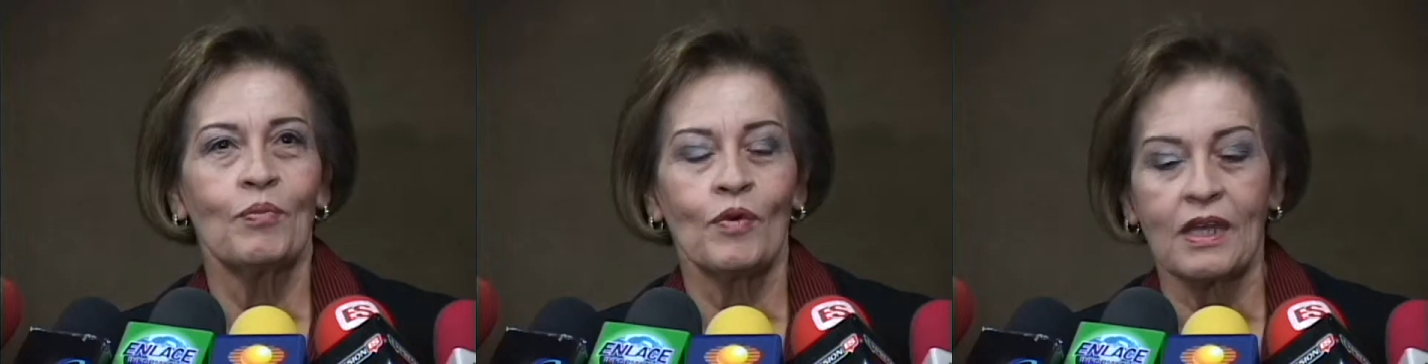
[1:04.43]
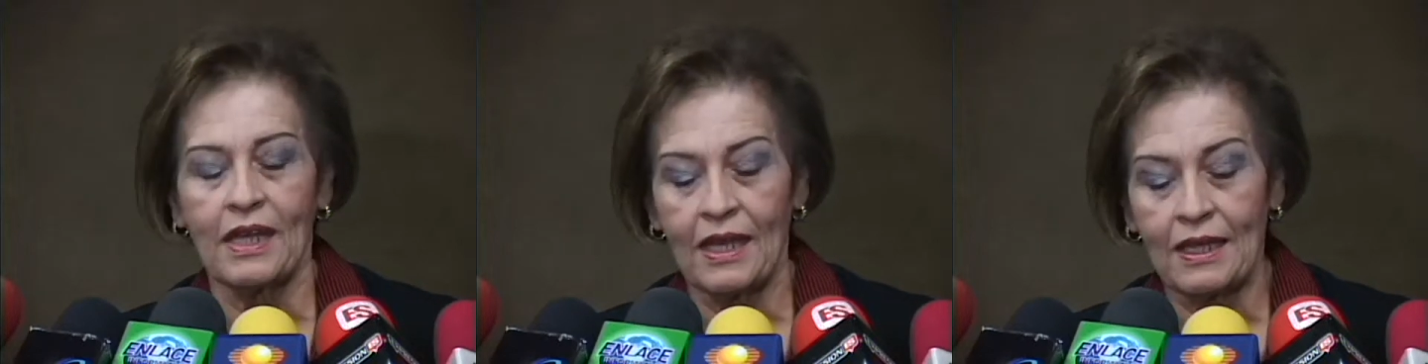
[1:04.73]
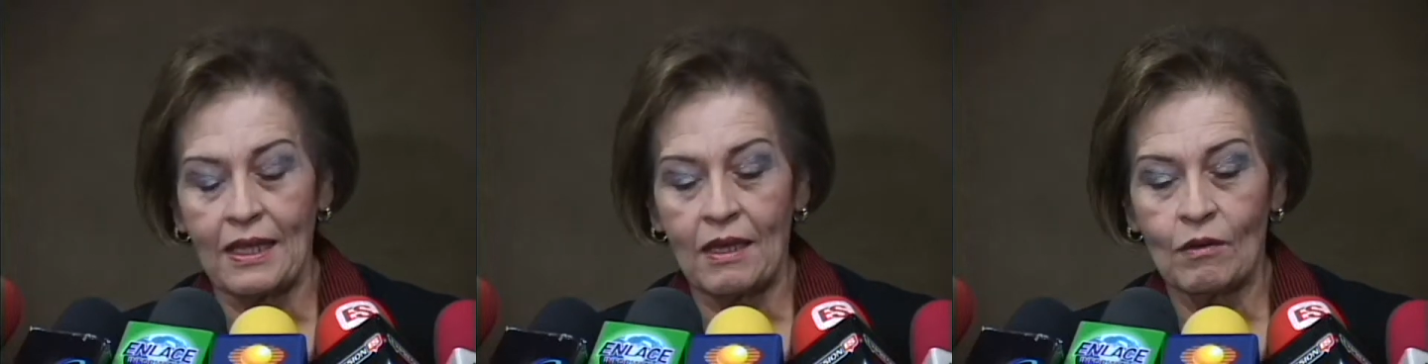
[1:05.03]
Porque
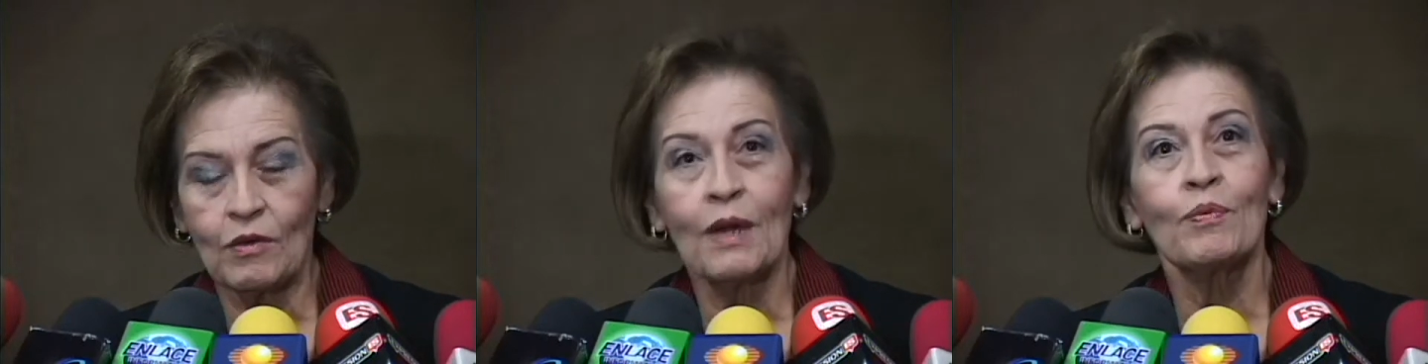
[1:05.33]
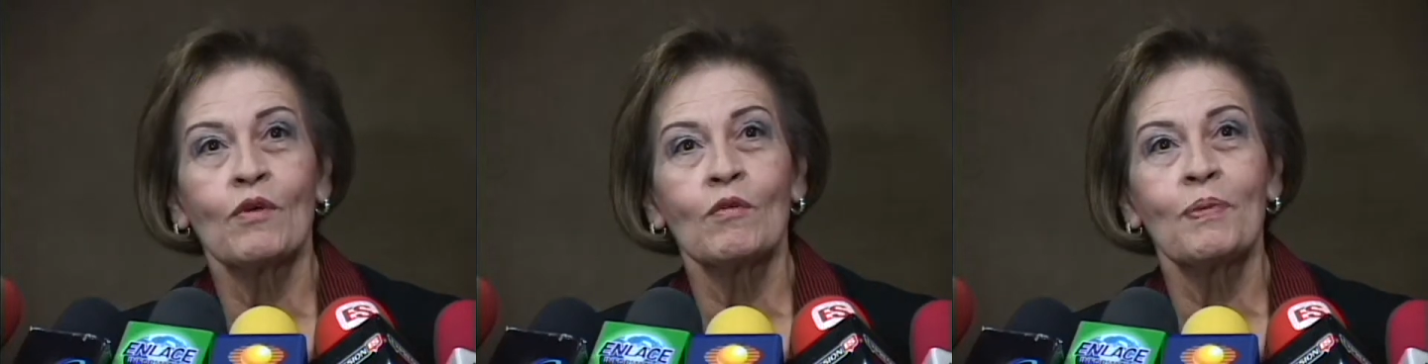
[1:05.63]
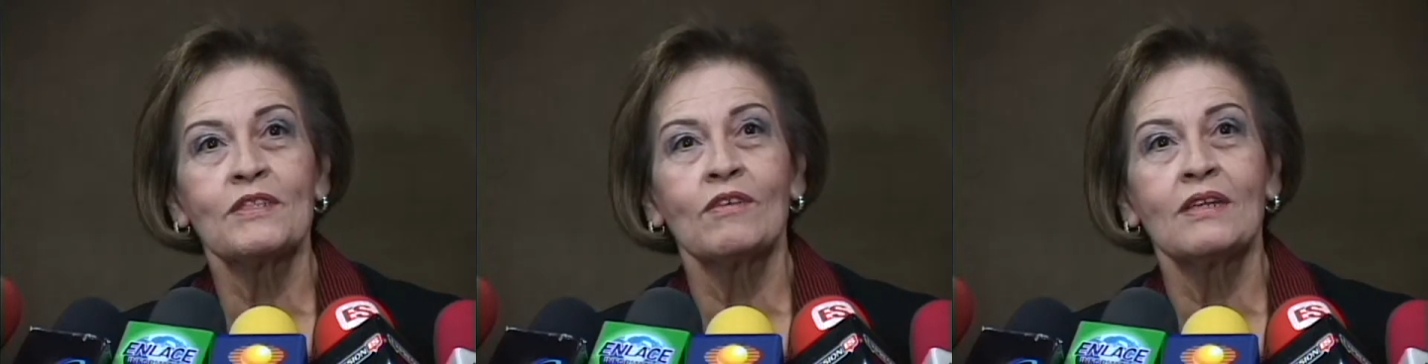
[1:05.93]
una
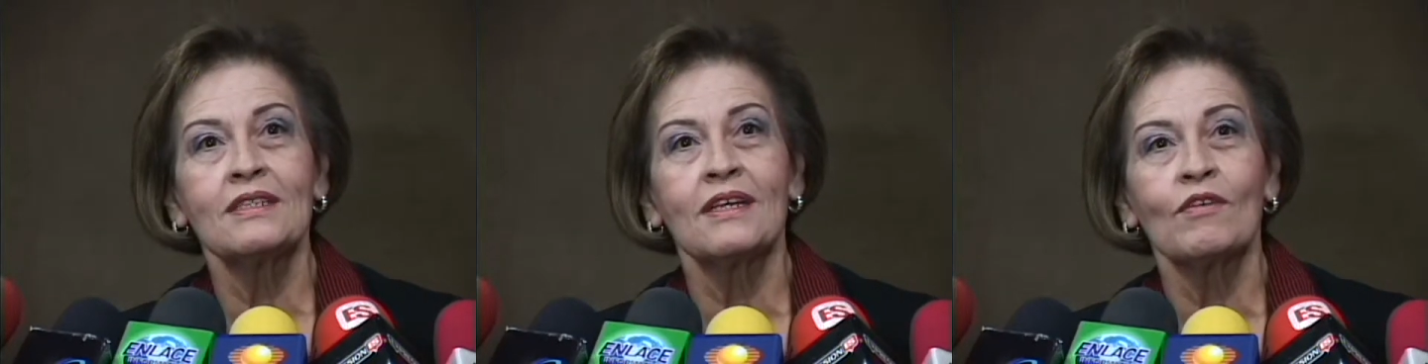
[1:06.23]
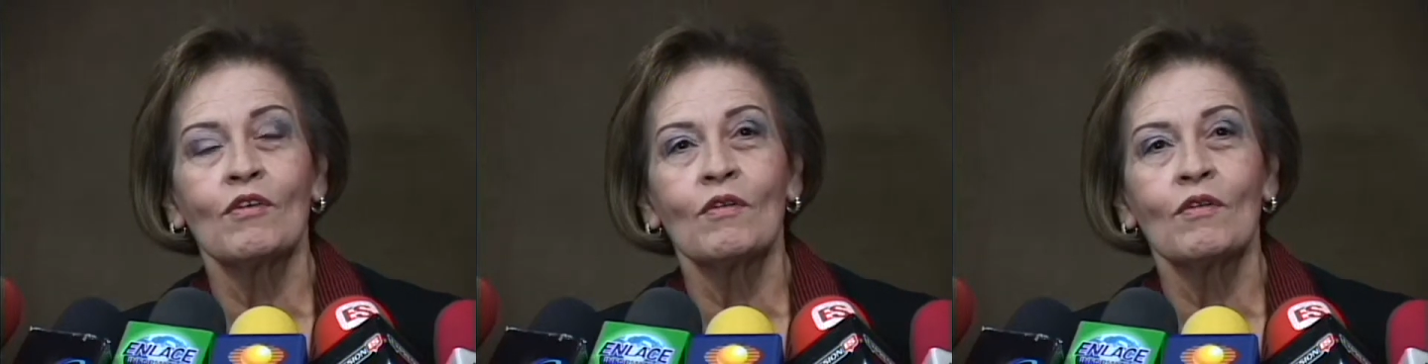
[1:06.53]
preocupación del señor